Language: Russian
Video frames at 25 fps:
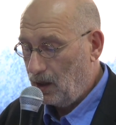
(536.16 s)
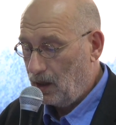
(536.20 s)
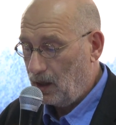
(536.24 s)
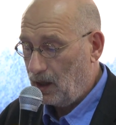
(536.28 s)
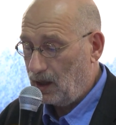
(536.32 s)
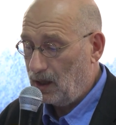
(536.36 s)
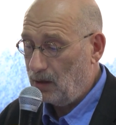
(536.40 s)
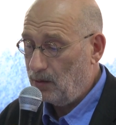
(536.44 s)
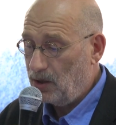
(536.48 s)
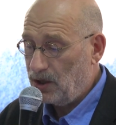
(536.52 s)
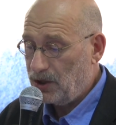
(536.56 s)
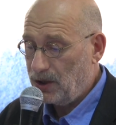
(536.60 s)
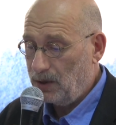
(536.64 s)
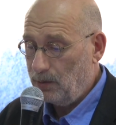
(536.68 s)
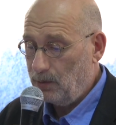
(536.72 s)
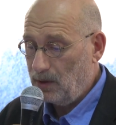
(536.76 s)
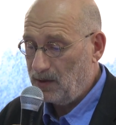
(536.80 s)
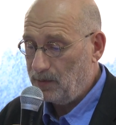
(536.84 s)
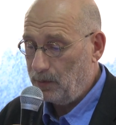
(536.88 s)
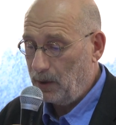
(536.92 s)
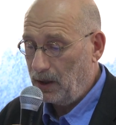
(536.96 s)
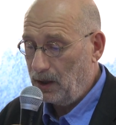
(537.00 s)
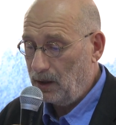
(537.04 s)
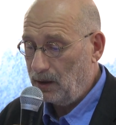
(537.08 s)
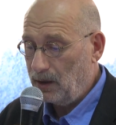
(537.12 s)
О домашнем
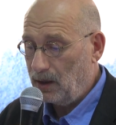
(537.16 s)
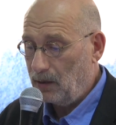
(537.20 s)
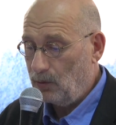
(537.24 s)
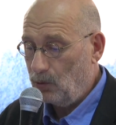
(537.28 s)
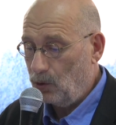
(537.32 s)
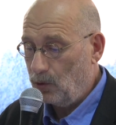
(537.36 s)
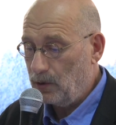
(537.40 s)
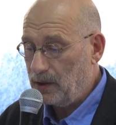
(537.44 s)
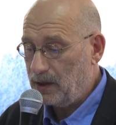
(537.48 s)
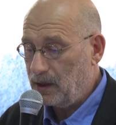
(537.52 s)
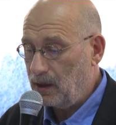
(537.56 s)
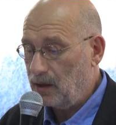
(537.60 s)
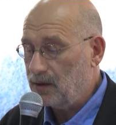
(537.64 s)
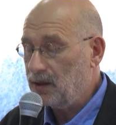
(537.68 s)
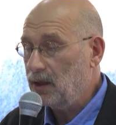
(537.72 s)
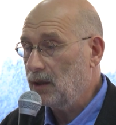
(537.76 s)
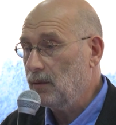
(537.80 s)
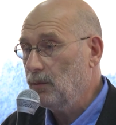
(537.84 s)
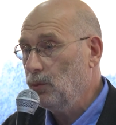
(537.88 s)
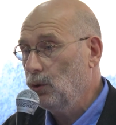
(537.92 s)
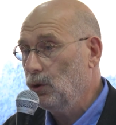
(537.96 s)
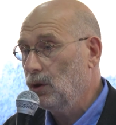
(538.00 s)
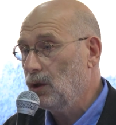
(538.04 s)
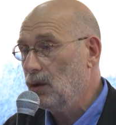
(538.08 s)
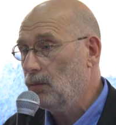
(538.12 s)
беспорядке могут
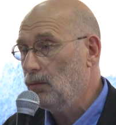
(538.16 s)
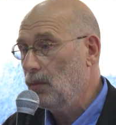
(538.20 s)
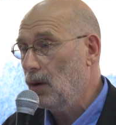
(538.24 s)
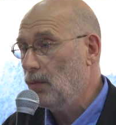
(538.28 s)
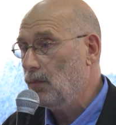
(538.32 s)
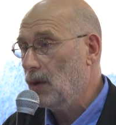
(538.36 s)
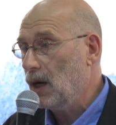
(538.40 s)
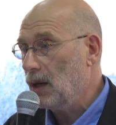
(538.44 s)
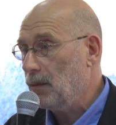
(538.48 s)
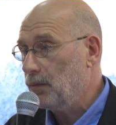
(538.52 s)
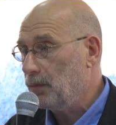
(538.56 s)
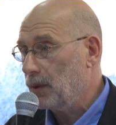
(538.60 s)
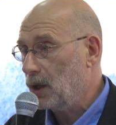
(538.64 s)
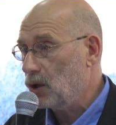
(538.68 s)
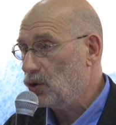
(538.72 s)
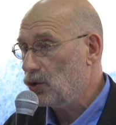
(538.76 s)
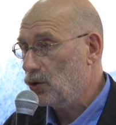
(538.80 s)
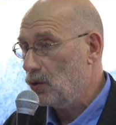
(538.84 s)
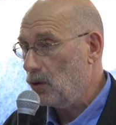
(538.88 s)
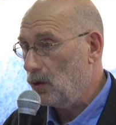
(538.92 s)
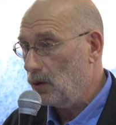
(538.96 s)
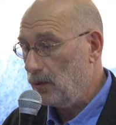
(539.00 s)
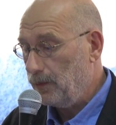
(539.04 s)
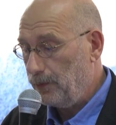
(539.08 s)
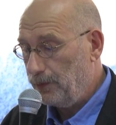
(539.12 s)
сказать, будто Мамай
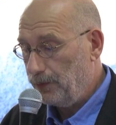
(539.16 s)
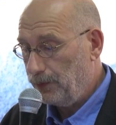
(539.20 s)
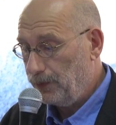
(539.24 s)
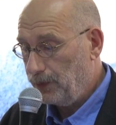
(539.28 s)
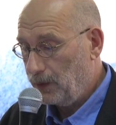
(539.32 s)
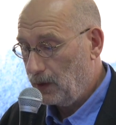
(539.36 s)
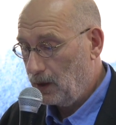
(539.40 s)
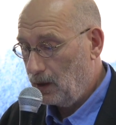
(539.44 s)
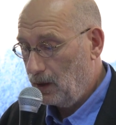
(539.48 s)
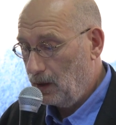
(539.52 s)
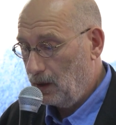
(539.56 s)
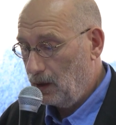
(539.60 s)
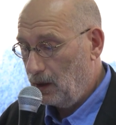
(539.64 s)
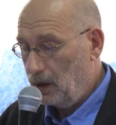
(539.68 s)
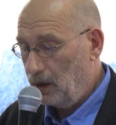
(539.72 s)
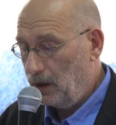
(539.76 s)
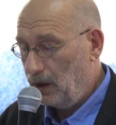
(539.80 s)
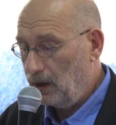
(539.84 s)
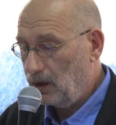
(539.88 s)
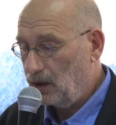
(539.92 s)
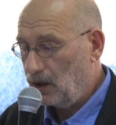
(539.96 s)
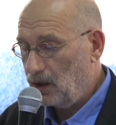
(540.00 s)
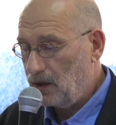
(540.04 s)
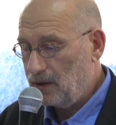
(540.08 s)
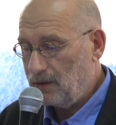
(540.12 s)
прошел.
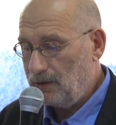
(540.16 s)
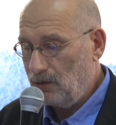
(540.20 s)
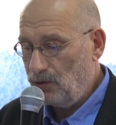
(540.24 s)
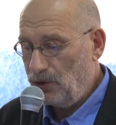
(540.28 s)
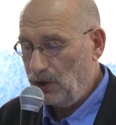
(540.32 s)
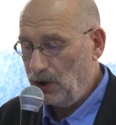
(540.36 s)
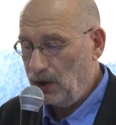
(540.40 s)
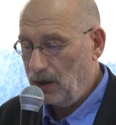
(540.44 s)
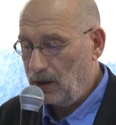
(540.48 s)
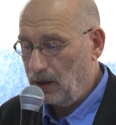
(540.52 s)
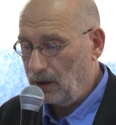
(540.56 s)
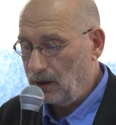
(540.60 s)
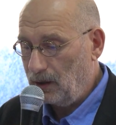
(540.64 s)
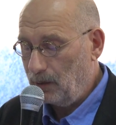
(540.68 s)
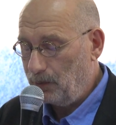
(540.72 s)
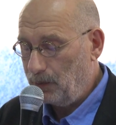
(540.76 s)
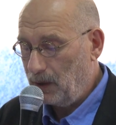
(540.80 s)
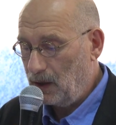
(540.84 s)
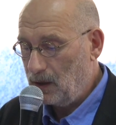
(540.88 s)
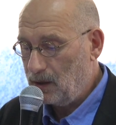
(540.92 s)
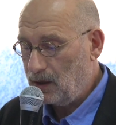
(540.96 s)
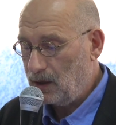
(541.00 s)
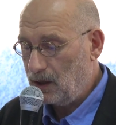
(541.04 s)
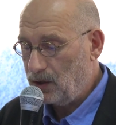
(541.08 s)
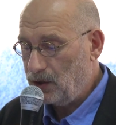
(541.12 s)
Редкий случай, когда
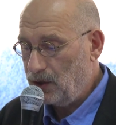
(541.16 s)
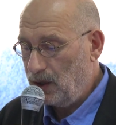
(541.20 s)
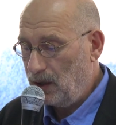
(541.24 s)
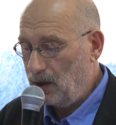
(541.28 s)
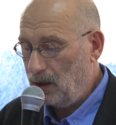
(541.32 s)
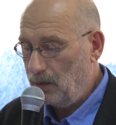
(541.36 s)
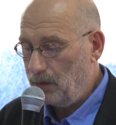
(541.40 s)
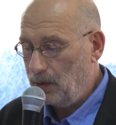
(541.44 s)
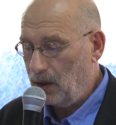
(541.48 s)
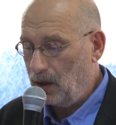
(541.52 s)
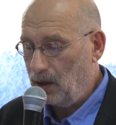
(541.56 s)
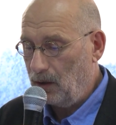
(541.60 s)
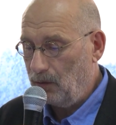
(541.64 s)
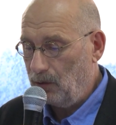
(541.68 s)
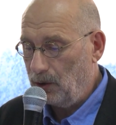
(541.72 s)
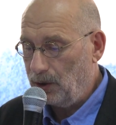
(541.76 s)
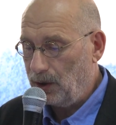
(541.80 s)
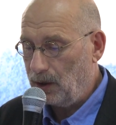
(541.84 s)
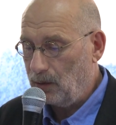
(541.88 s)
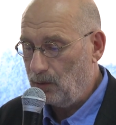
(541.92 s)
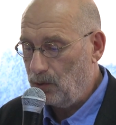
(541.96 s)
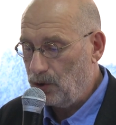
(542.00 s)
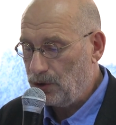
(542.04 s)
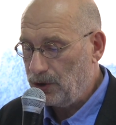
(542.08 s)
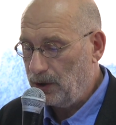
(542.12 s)
происхождение
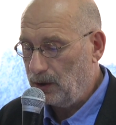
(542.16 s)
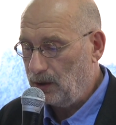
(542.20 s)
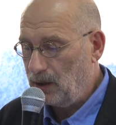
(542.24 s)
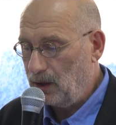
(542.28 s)
поговорки можно